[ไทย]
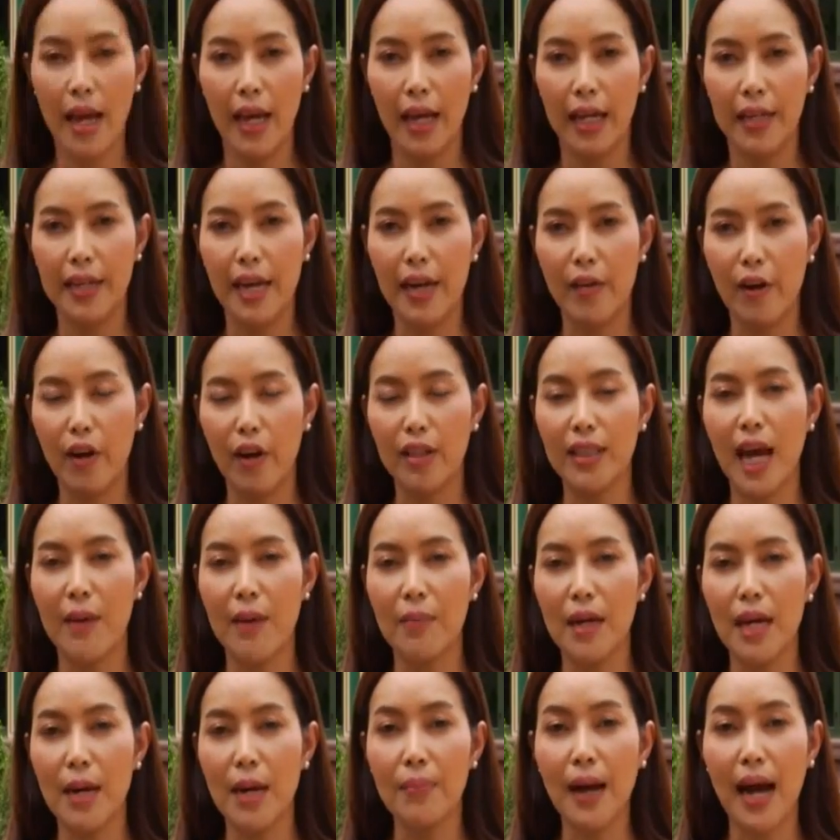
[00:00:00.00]
อย่างไรก็ตาม
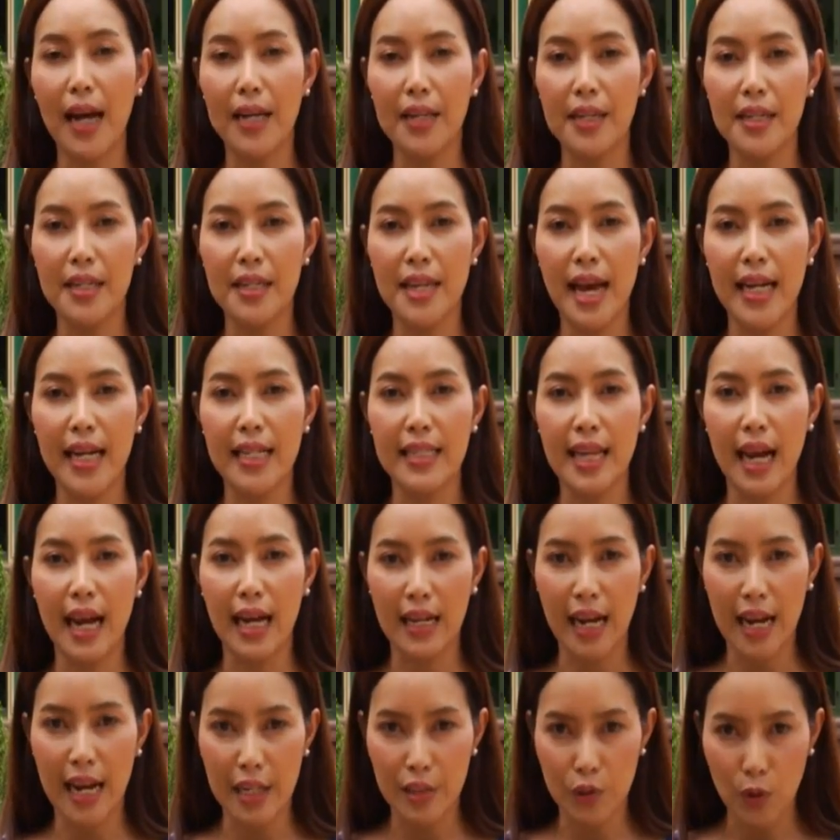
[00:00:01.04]
ได้รับการยืนยันจาก
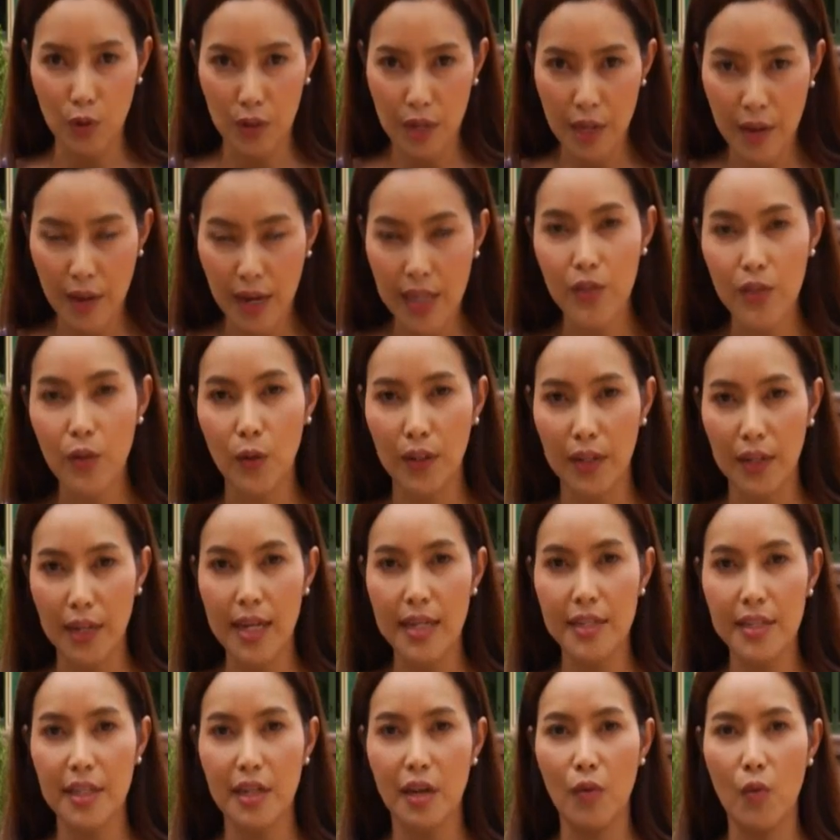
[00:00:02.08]
นายสนธิรัตน์สนธิ
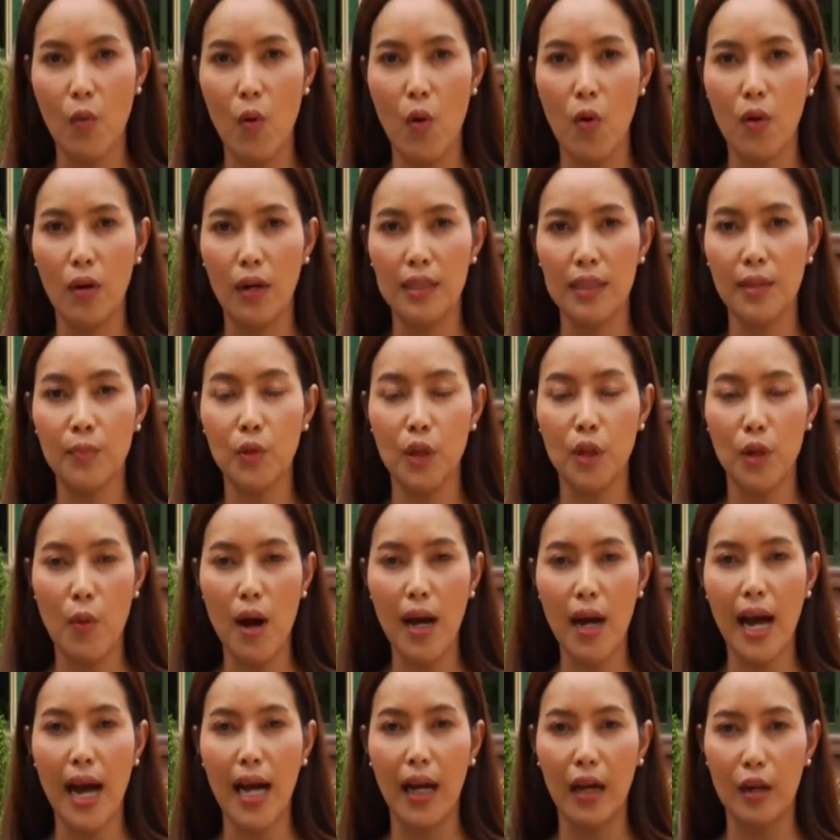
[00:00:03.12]
จิรวงศ์รัฐมนตรี
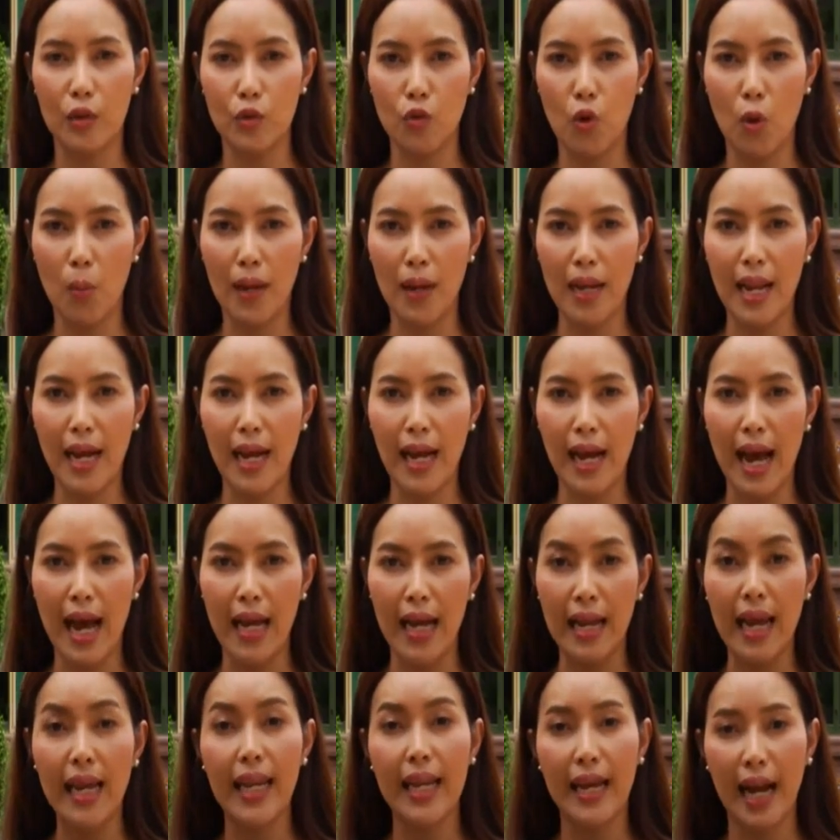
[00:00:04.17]
ว่าการกระทรวงพลังงา
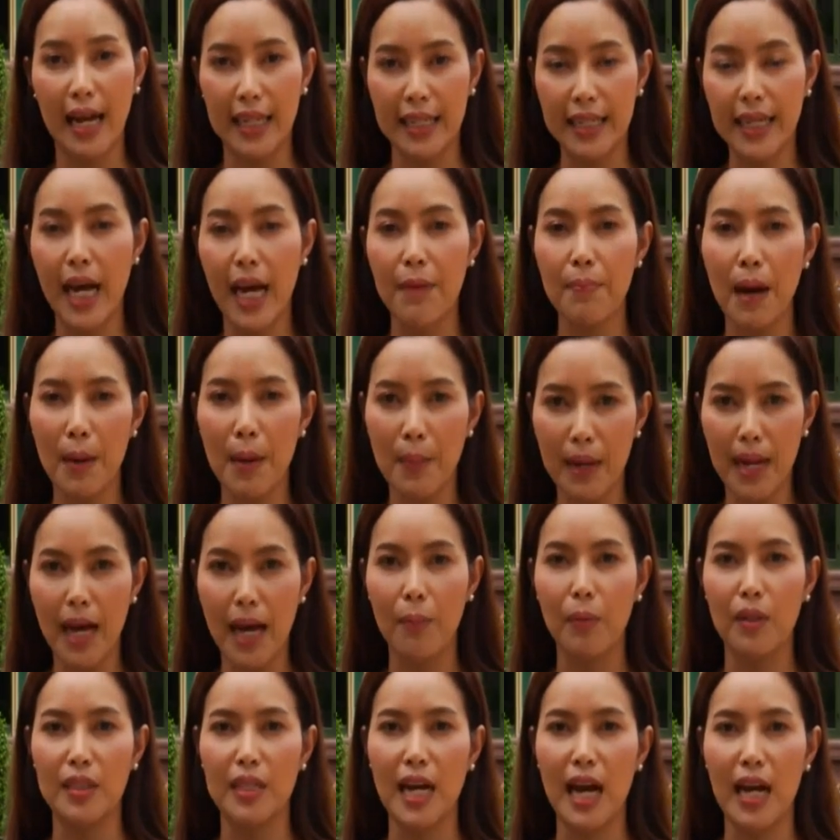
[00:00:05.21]
นและเลขาธิการพรรคพลั
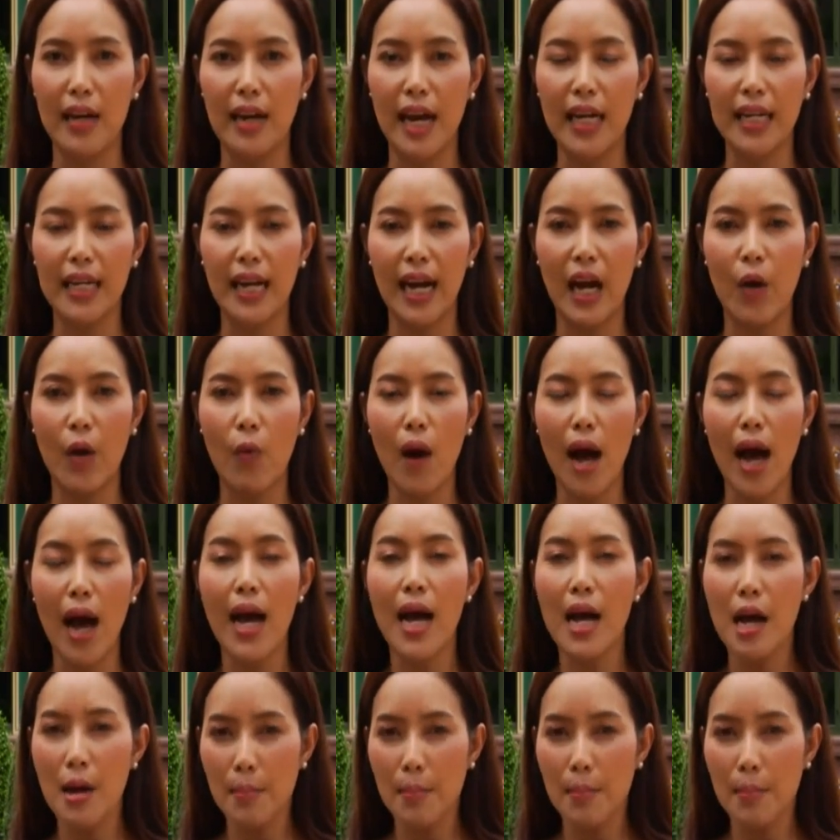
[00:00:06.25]
งประชารัฐนะคะว่า